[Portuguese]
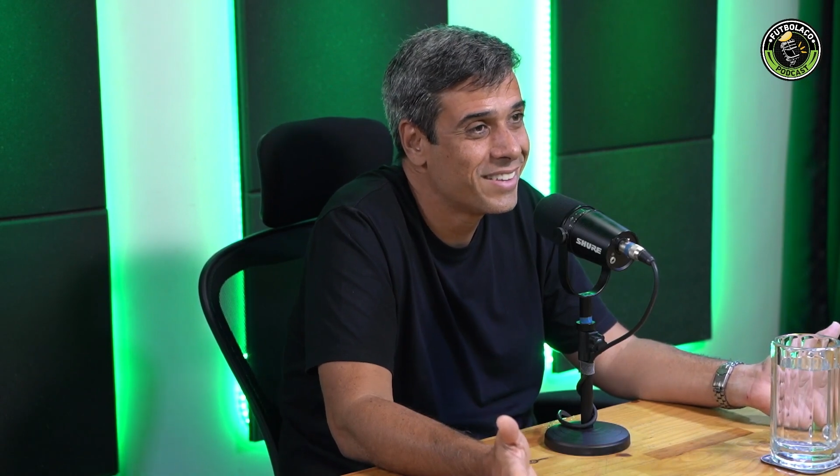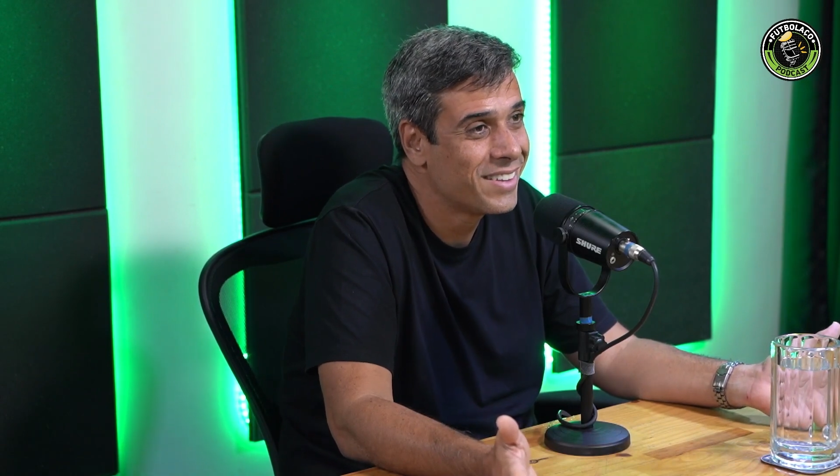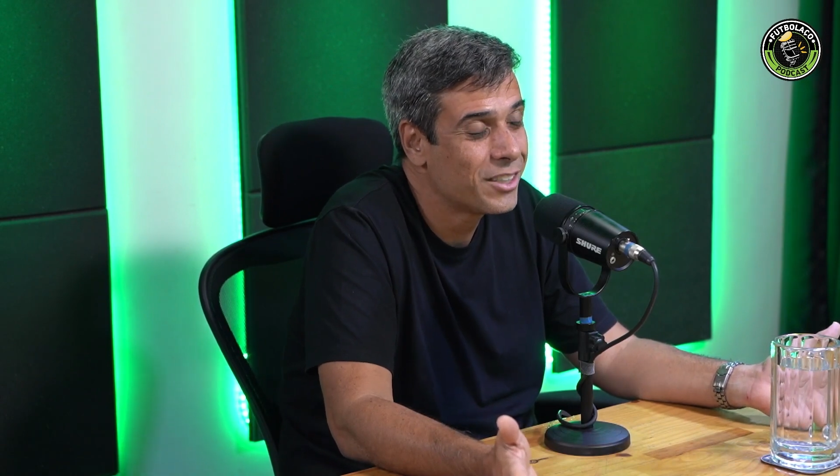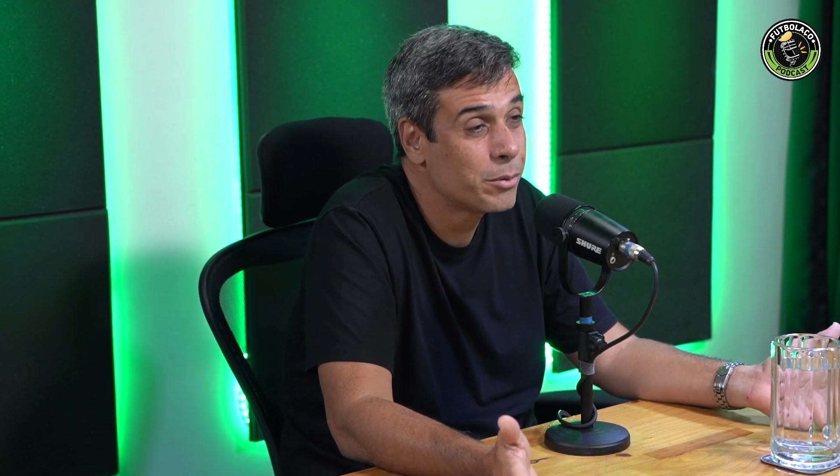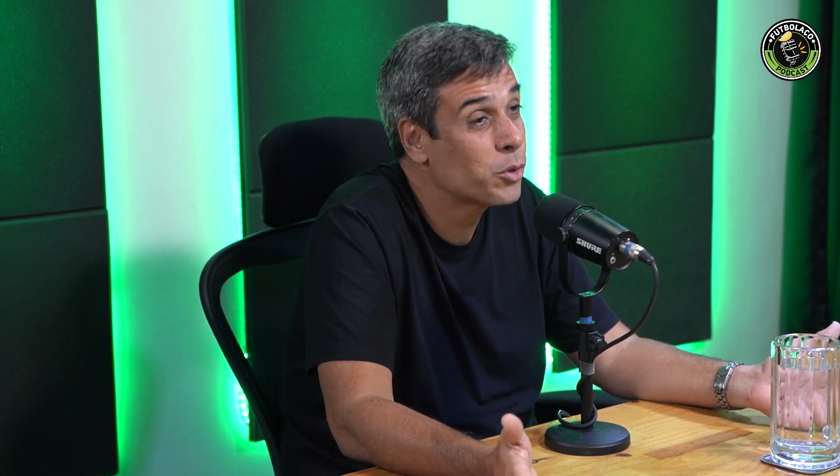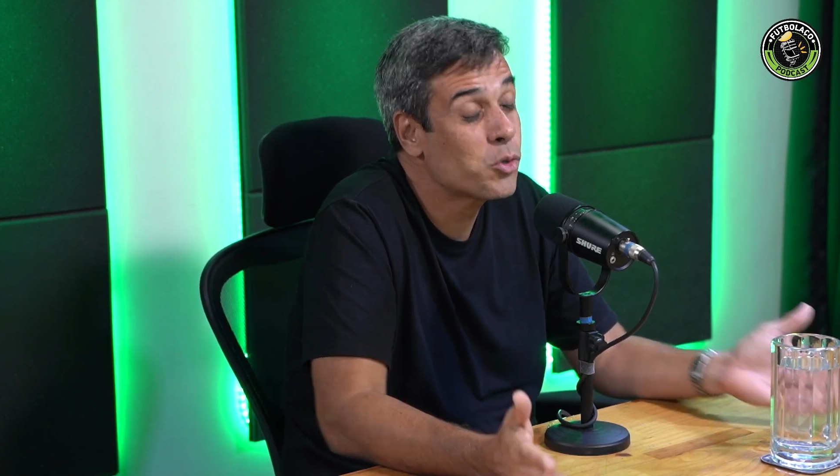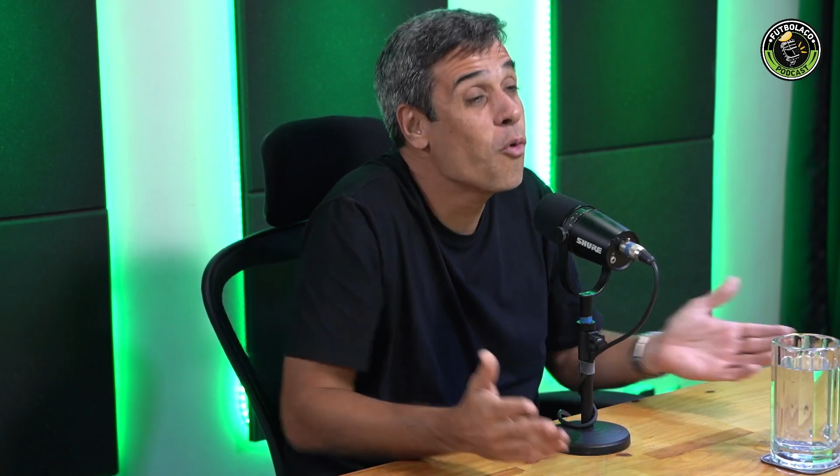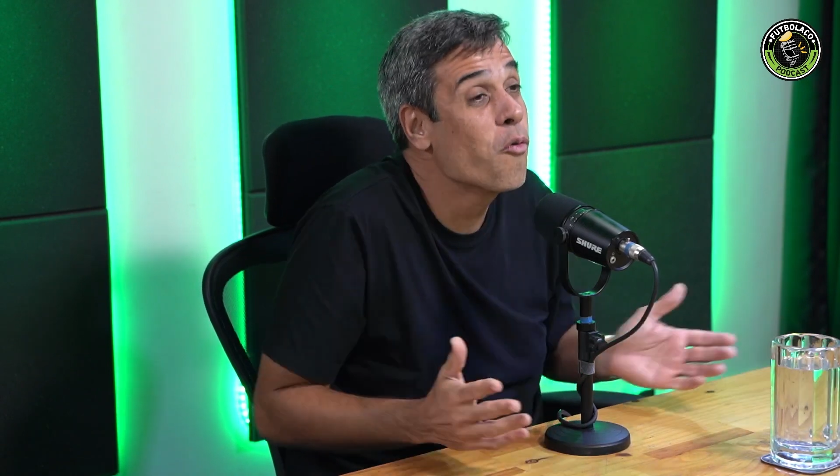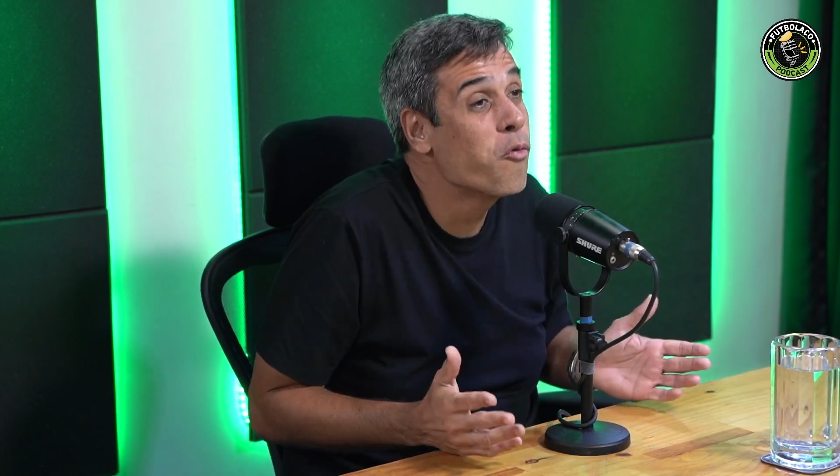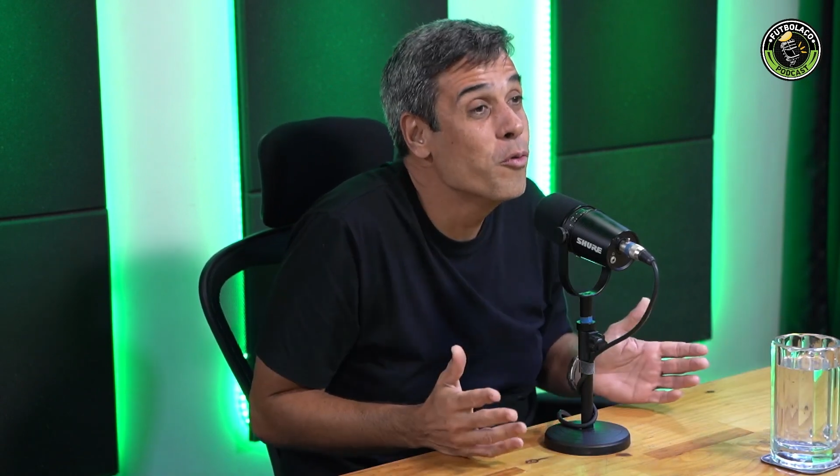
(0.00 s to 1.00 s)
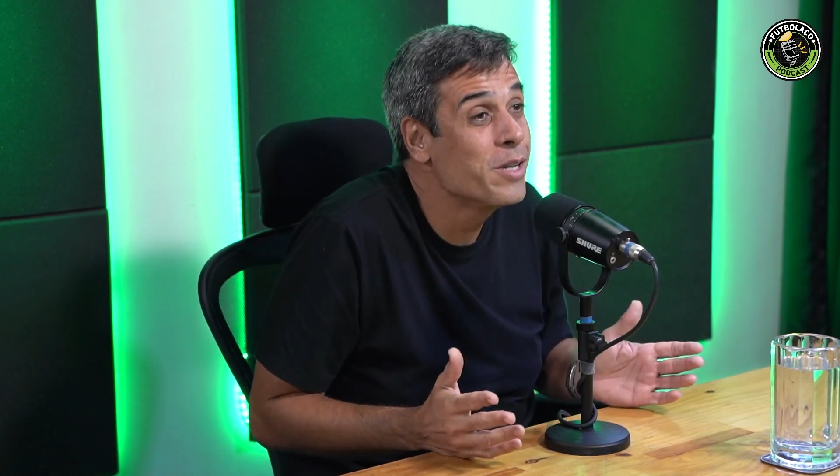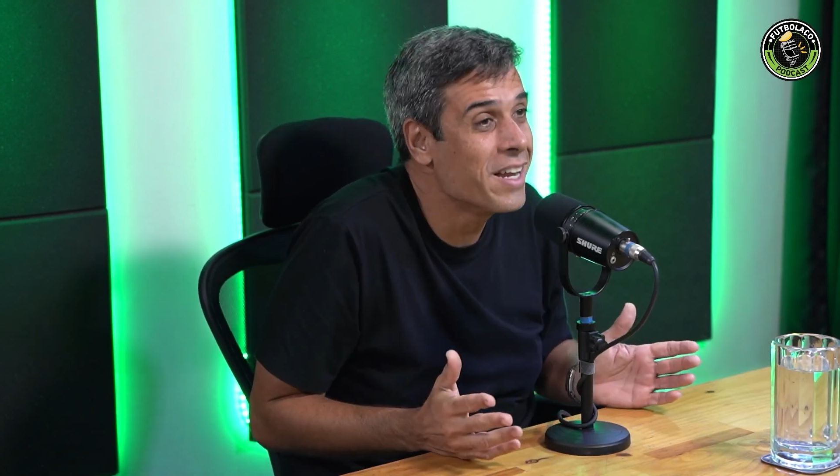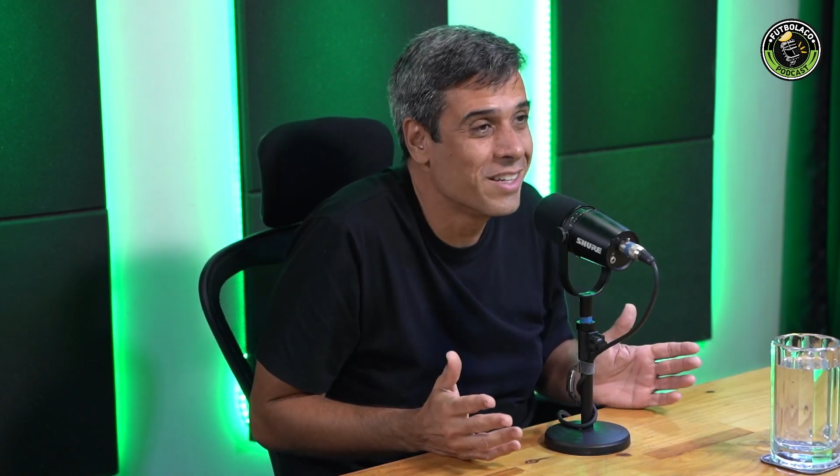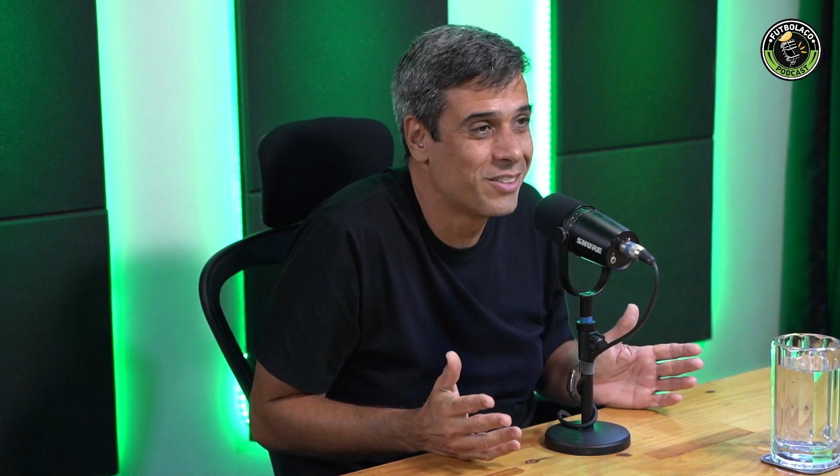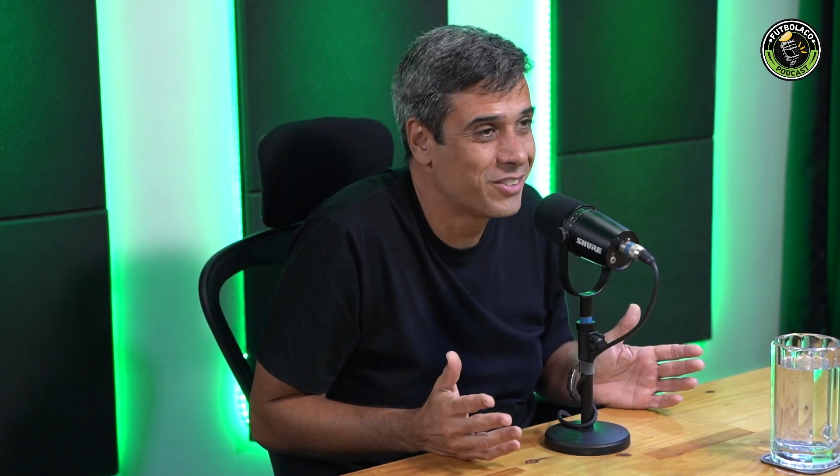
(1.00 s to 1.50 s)
As pessoas
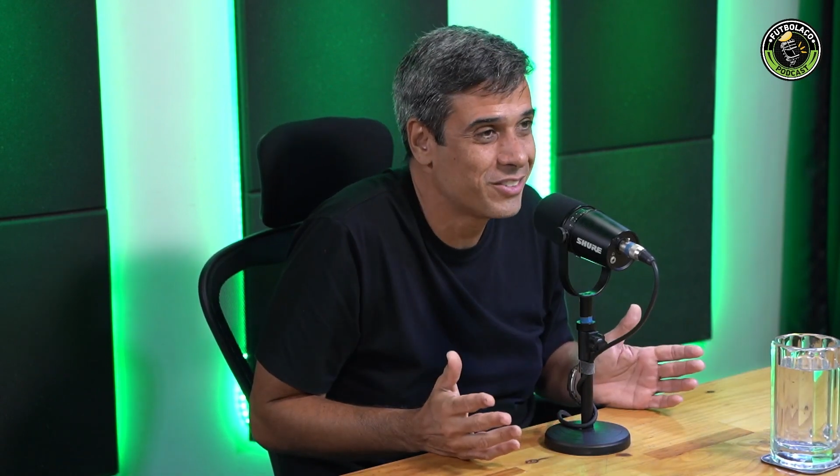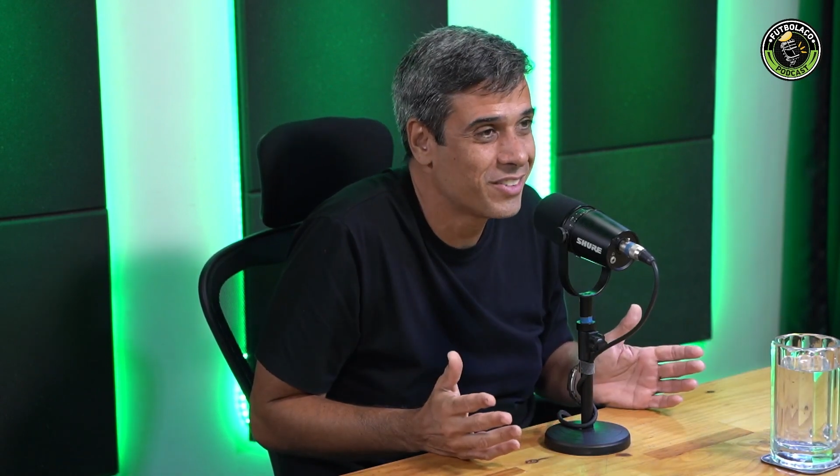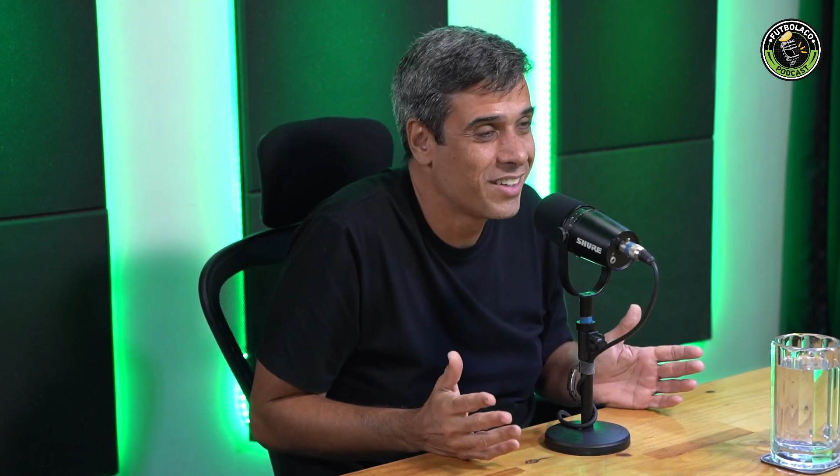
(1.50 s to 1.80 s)
confundem isso.